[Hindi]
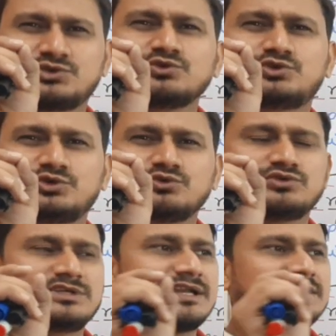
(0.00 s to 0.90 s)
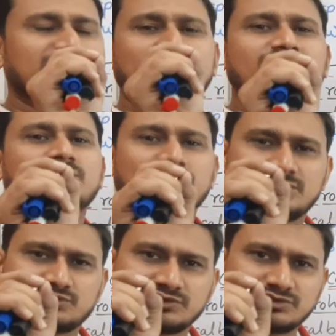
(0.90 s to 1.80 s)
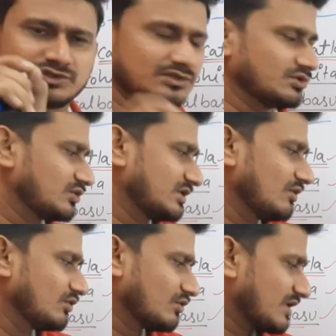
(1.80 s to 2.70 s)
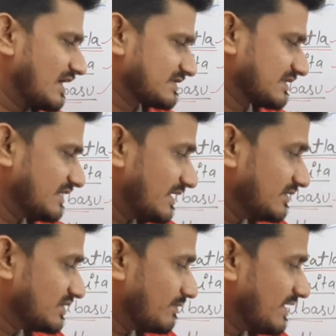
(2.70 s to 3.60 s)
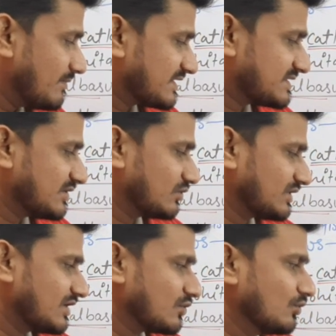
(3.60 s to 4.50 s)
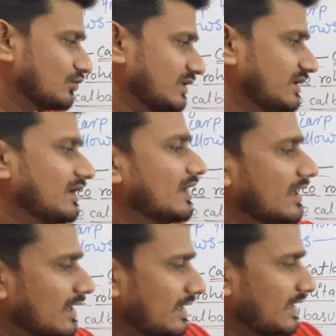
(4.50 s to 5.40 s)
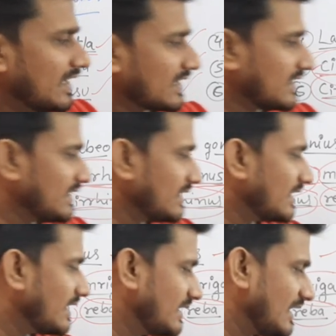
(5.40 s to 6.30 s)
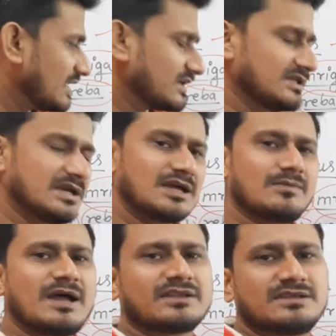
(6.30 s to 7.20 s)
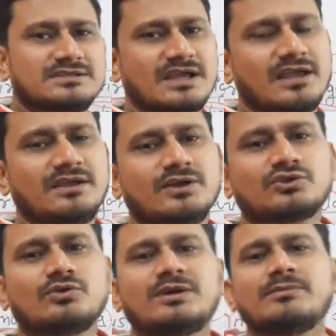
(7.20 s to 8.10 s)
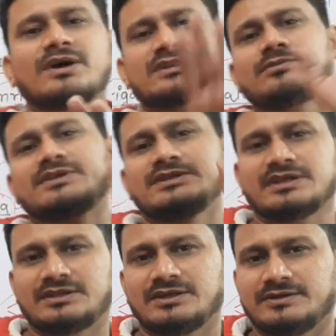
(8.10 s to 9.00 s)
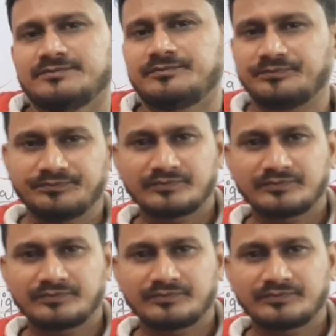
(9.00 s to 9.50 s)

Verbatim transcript: जू जू यानी कीड़े मकोड़ों के छोटे छोटे जो होते हैं उनको खा सकते हैं यानी जब ये बच्चे होते हैं रोहू के लेकिन एडल्ट की अगर बात की जाए तो बड़े भक्त बन जाते हैं